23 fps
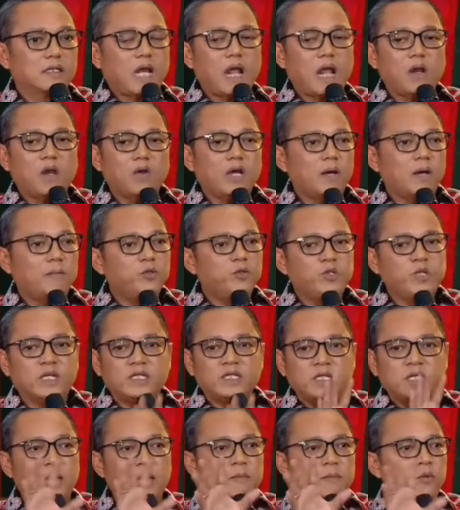kalau nggak punya
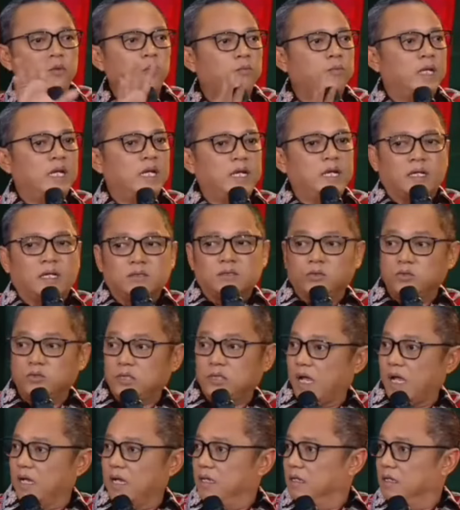30 miliar
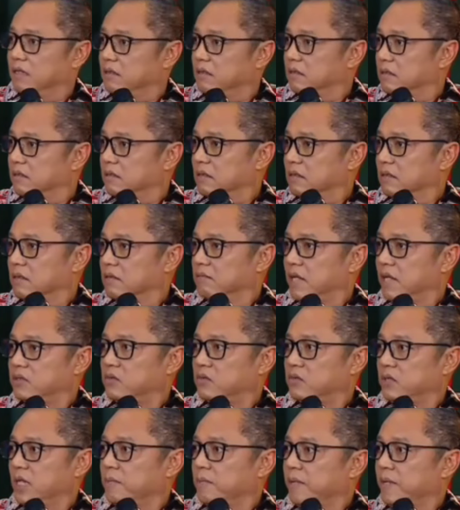susah
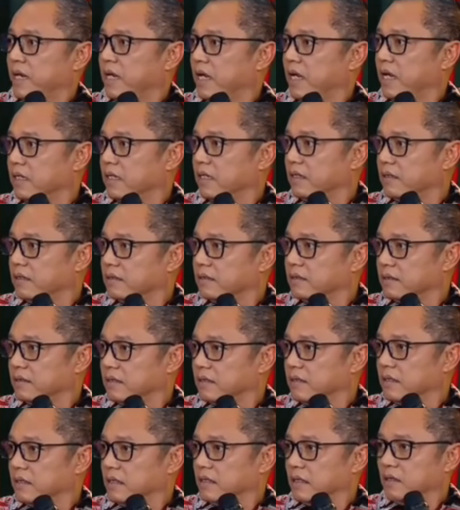masuk DPR RI.
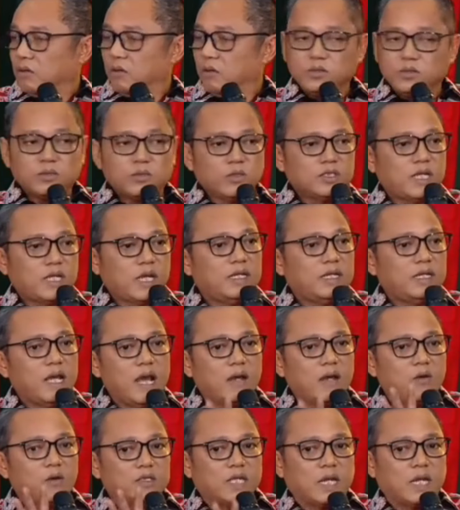Untuk jadi
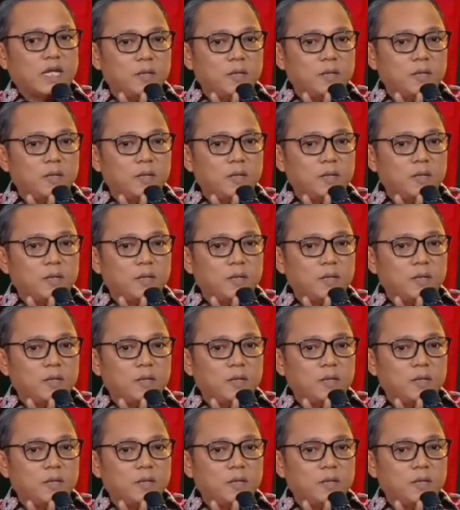anggota